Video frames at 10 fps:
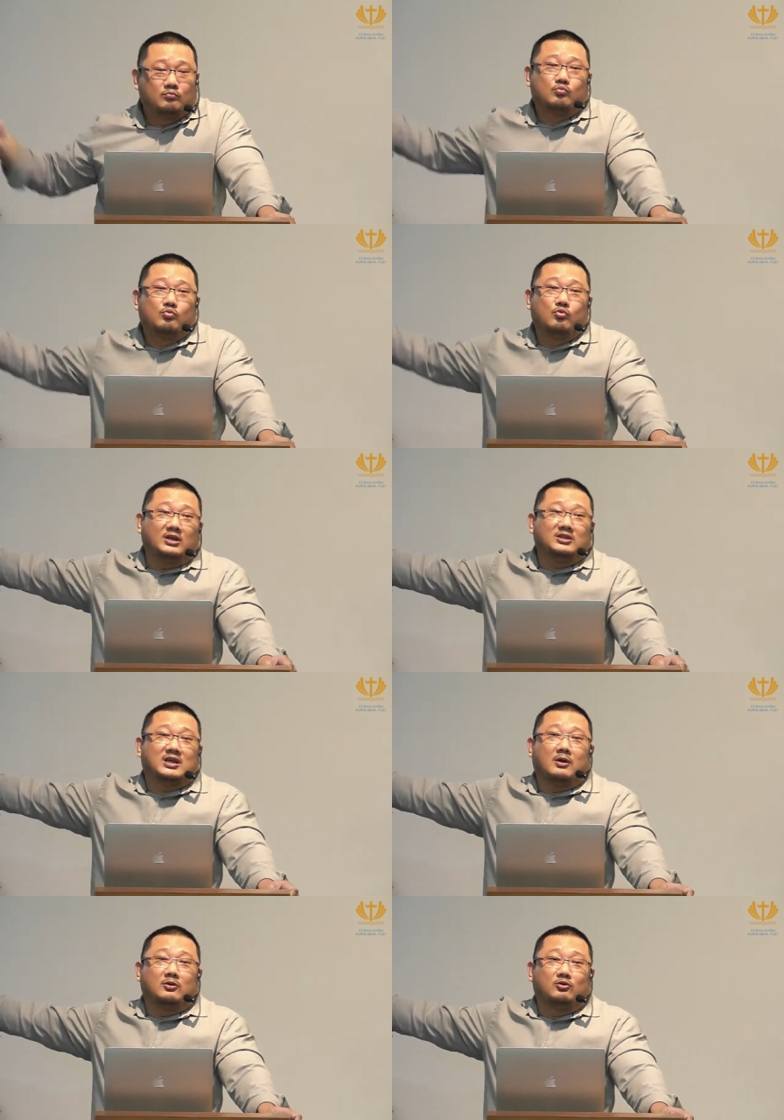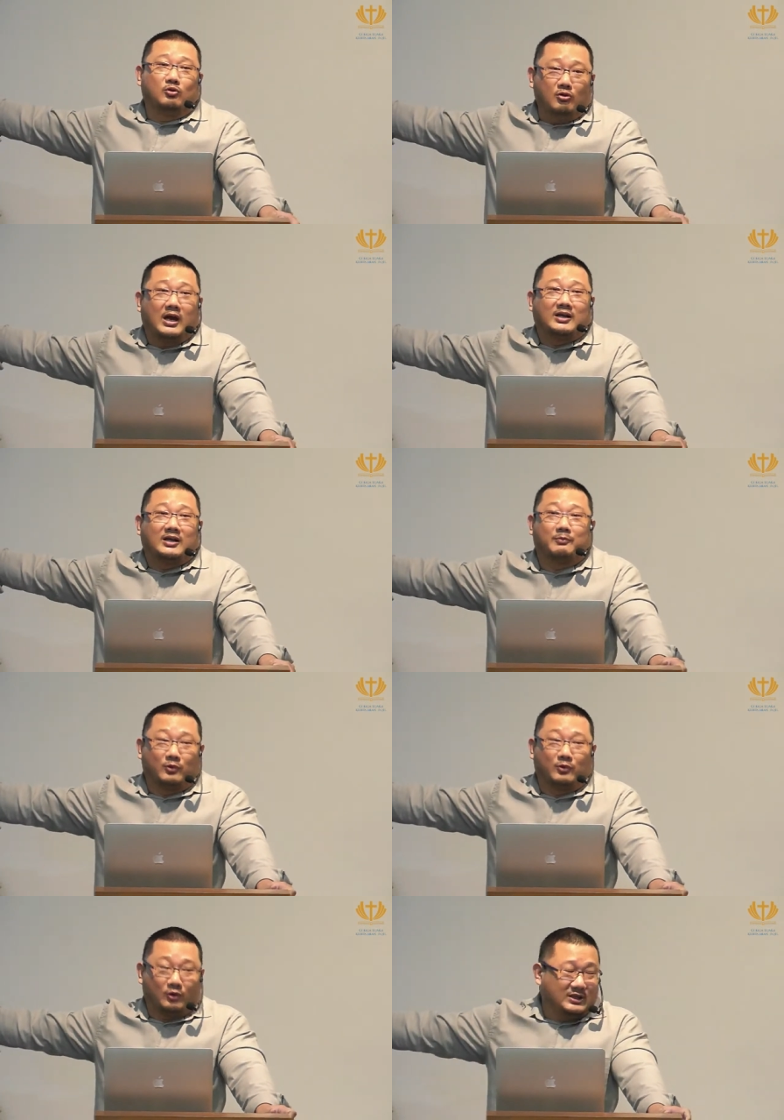Mungkin zaman dulu gak dianggap
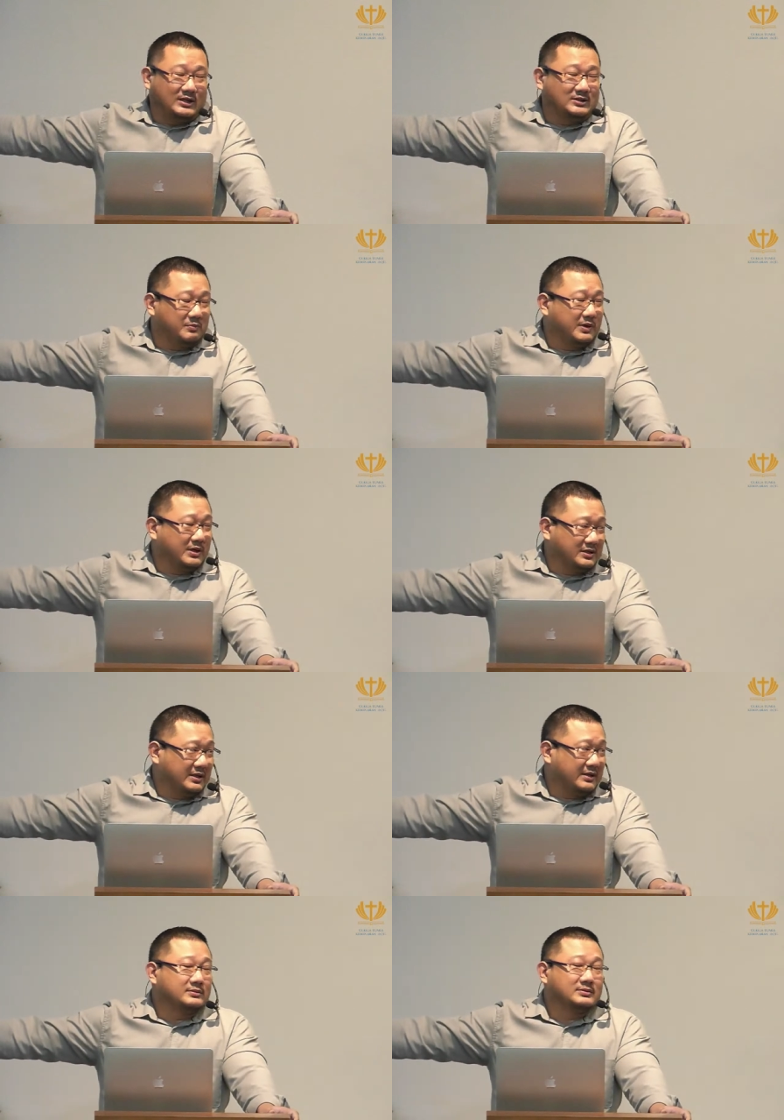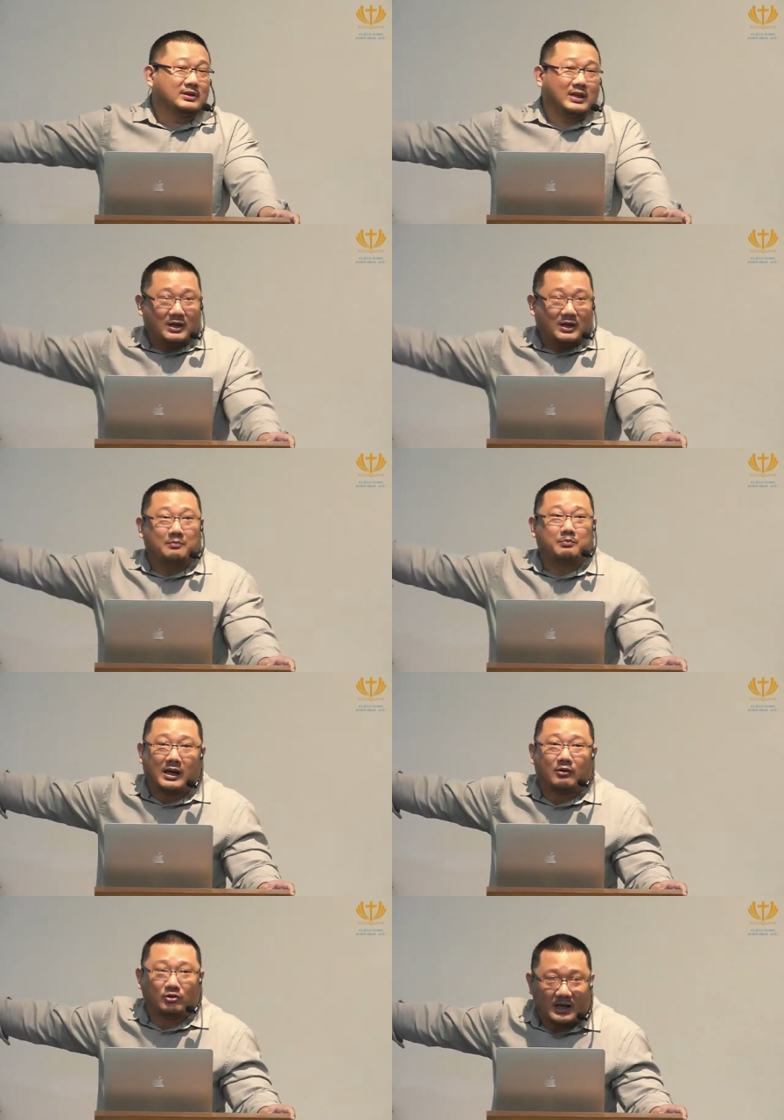dosa ya istri banyak, tetapi kan
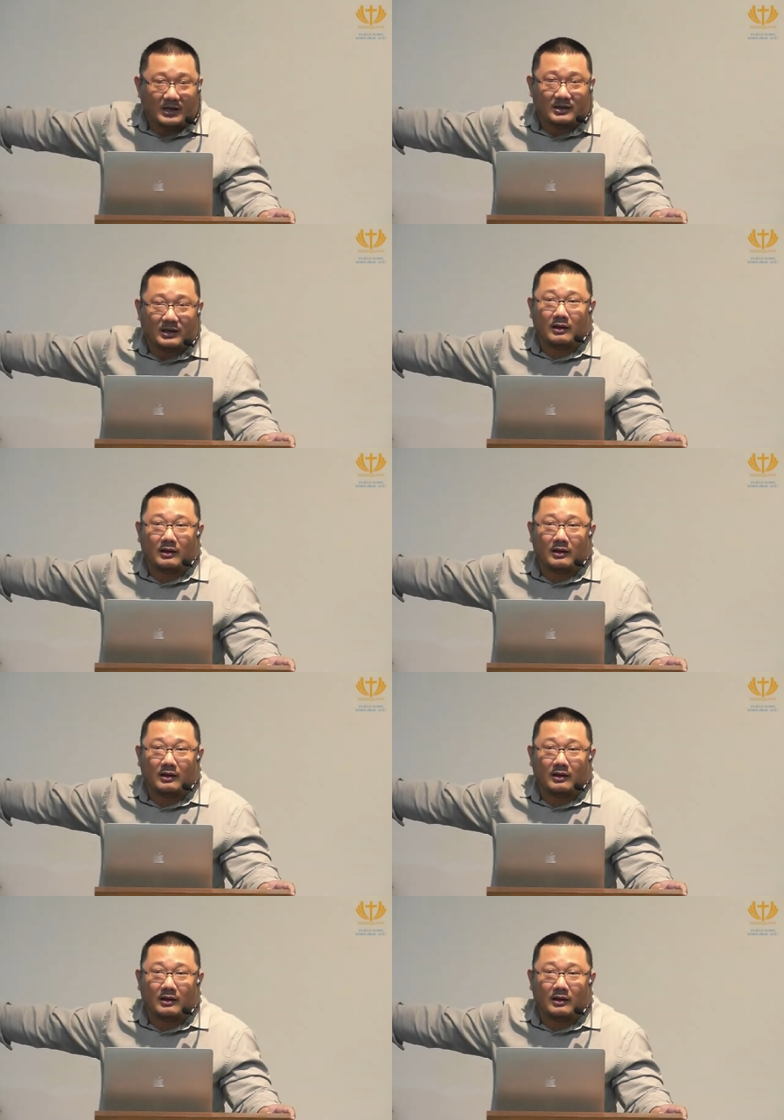pengaruhnya ada.